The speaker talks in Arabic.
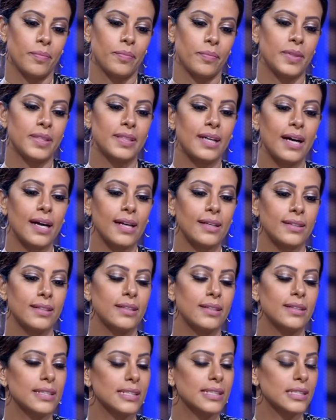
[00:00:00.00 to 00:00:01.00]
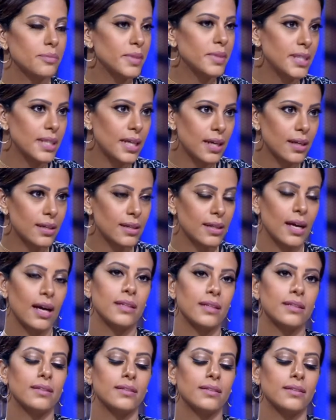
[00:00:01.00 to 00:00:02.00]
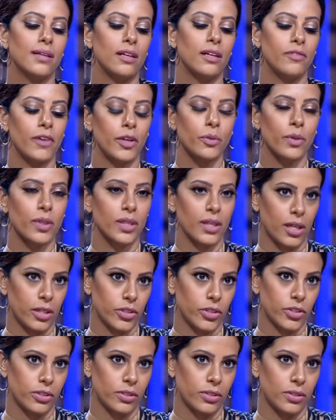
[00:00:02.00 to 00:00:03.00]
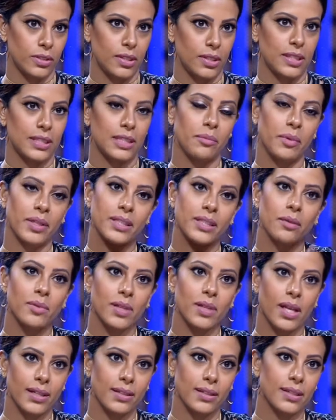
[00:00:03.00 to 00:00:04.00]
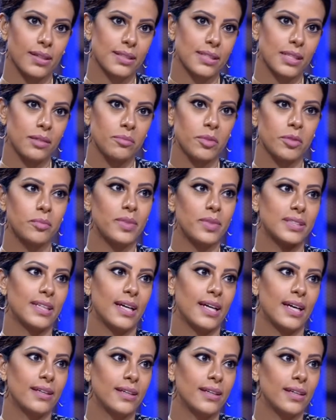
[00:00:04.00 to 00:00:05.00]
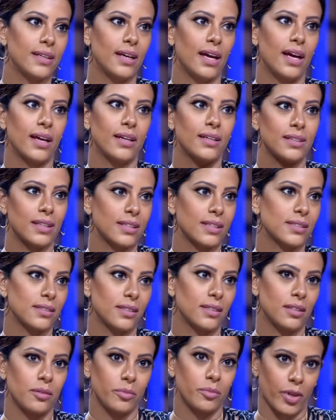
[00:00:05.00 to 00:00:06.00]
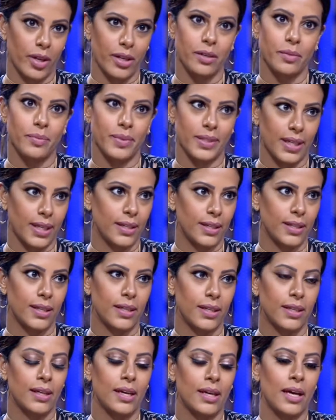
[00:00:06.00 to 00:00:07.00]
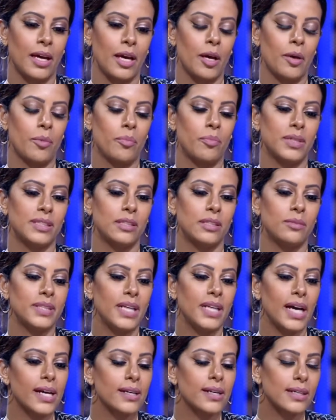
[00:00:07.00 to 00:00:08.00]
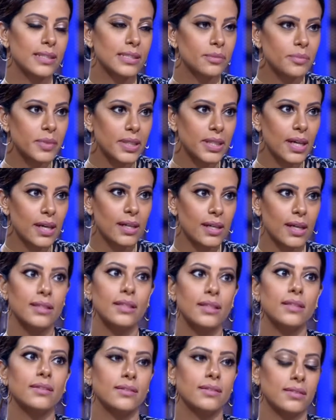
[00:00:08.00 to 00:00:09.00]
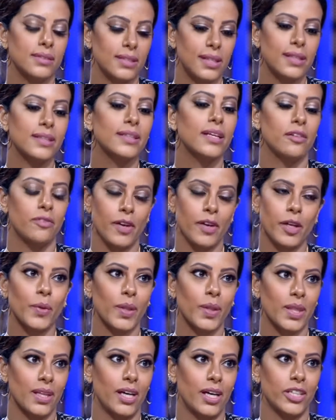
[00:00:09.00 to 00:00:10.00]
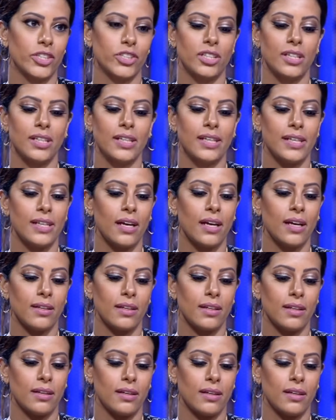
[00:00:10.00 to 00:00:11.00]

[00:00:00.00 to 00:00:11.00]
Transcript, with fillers: بدايتي الرسمية كانت 2012 طبعا قبلها كنت أصمم بس حقي حق الناس المقربين حقي بس البداية الرسمية كانت سنة 2012 اللي هي